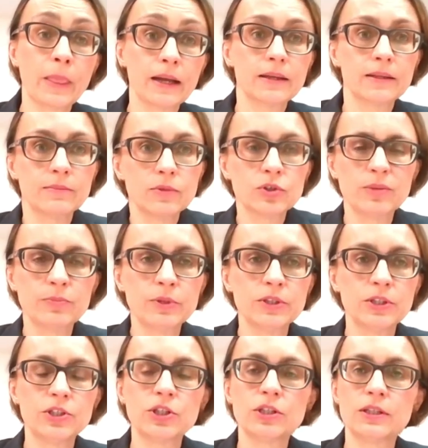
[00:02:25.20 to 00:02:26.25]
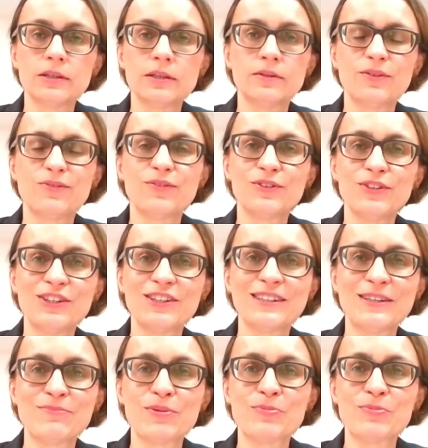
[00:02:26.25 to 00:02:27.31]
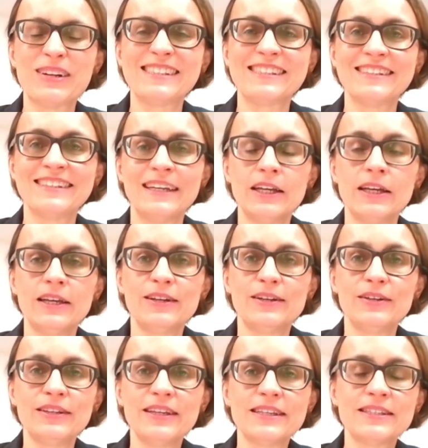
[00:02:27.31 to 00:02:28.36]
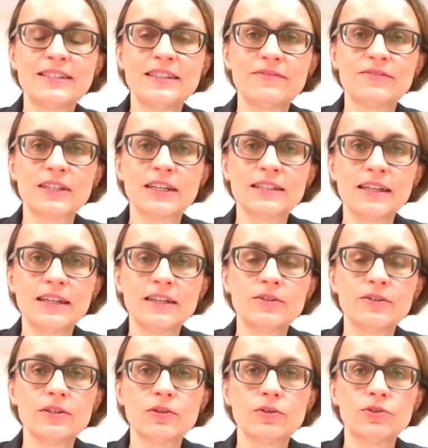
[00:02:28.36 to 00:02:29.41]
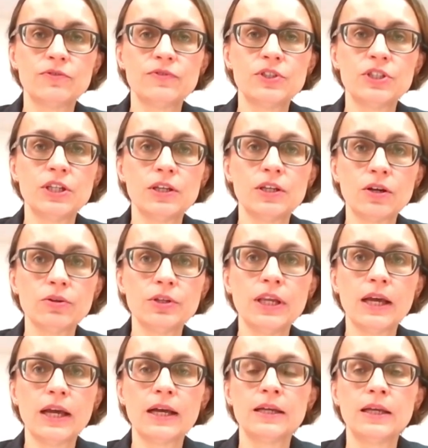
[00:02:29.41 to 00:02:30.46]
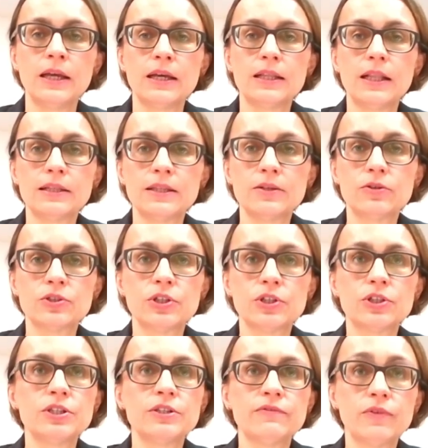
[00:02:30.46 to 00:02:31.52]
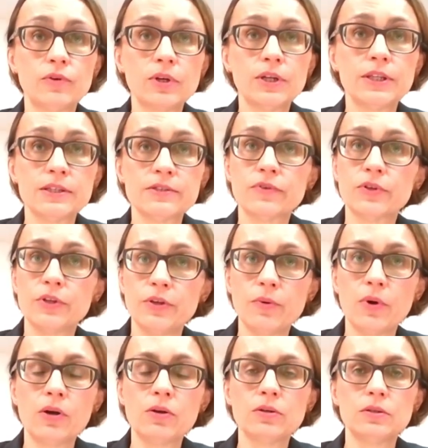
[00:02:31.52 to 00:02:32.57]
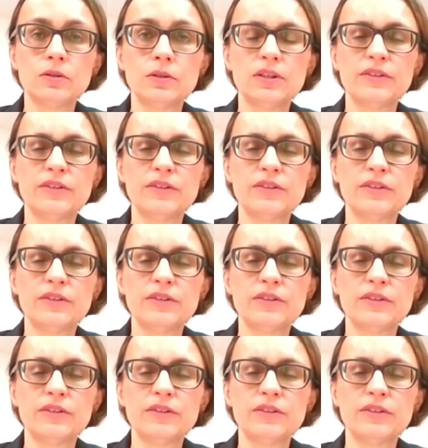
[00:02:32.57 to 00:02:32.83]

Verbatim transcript: tak, no można powiedzieć, że ten, to wolniejsze tempo pracy jest wskazane. To jest oczywiście ironia, dlatego że życie w ogóle nie zwolniło.